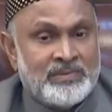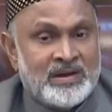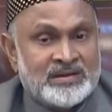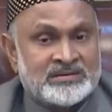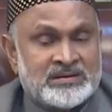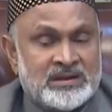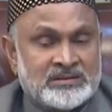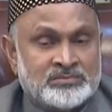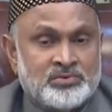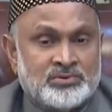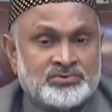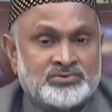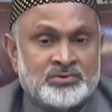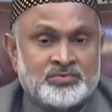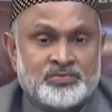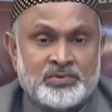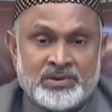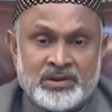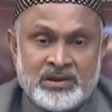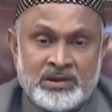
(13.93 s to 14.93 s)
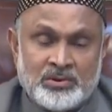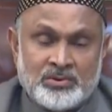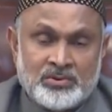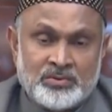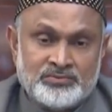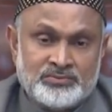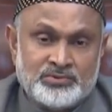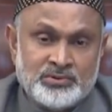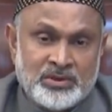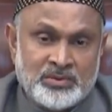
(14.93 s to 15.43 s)
পাঁচ সাত বছর পর
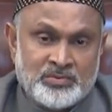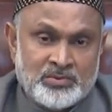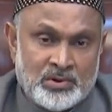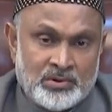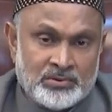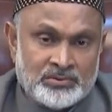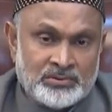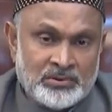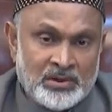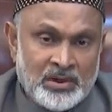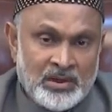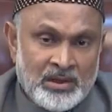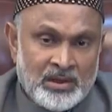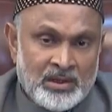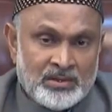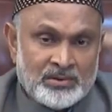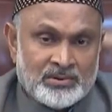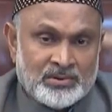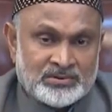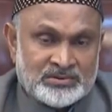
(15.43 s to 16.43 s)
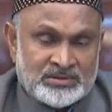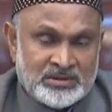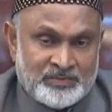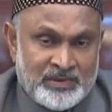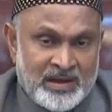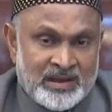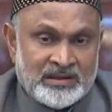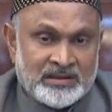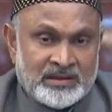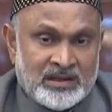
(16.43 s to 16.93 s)
এরকম ঝুঁকি বহন করতে
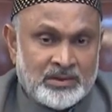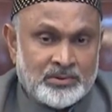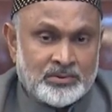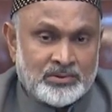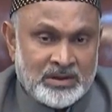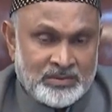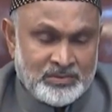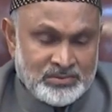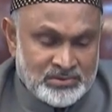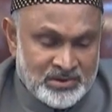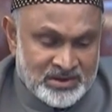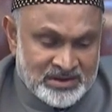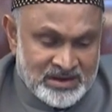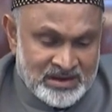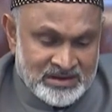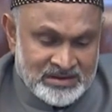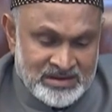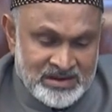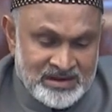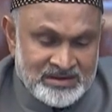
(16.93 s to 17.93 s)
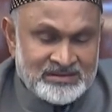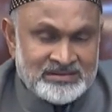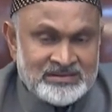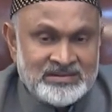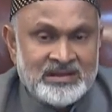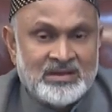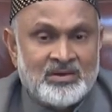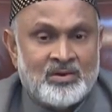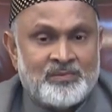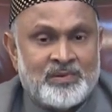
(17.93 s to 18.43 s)
পারে কারণ ওটার ভিতরে একটা নেট
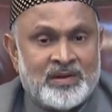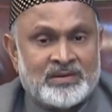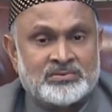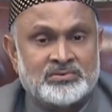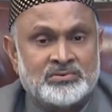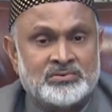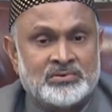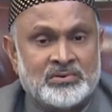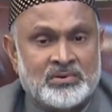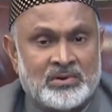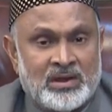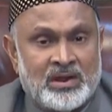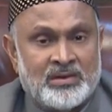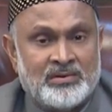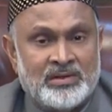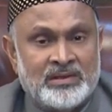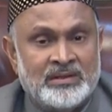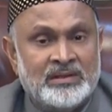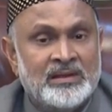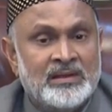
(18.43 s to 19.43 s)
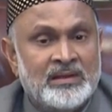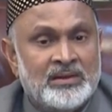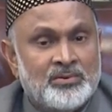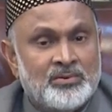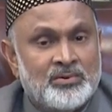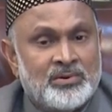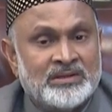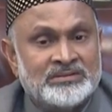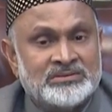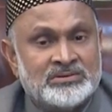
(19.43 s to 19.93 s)
দিয়ে অপারেশন করা হয়
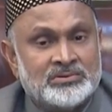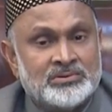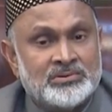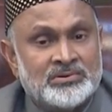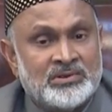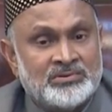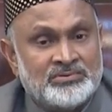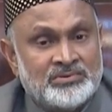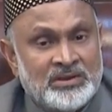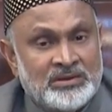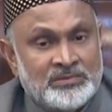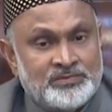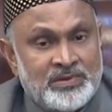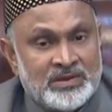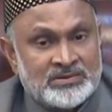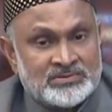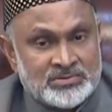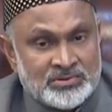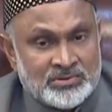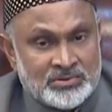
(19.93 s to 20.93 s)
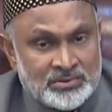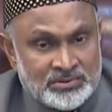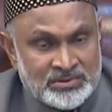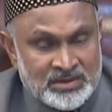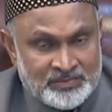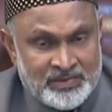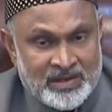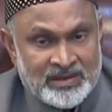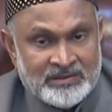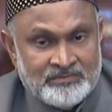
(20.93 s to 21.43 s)
ওখান থেকেও কিছু ইনফেকশন
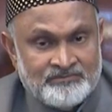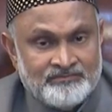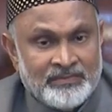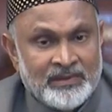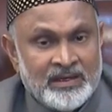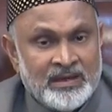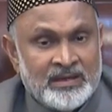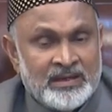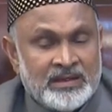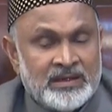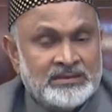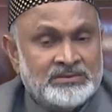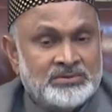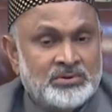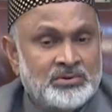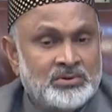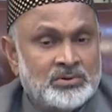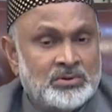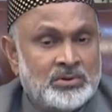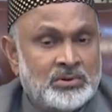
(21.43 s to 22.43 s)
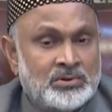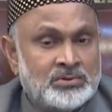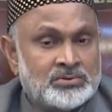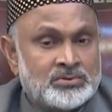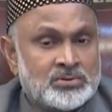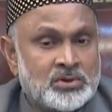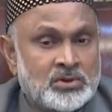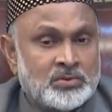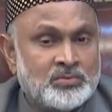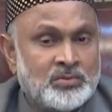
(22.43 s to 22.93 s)
হতে পারে এজন্য
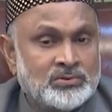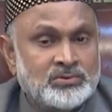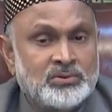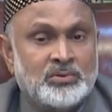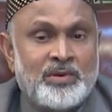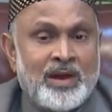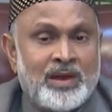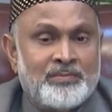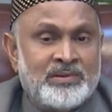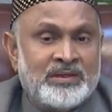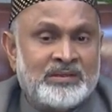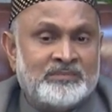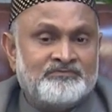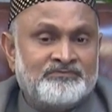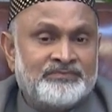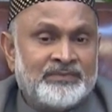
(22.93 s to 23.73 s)
সর্বতোভাবে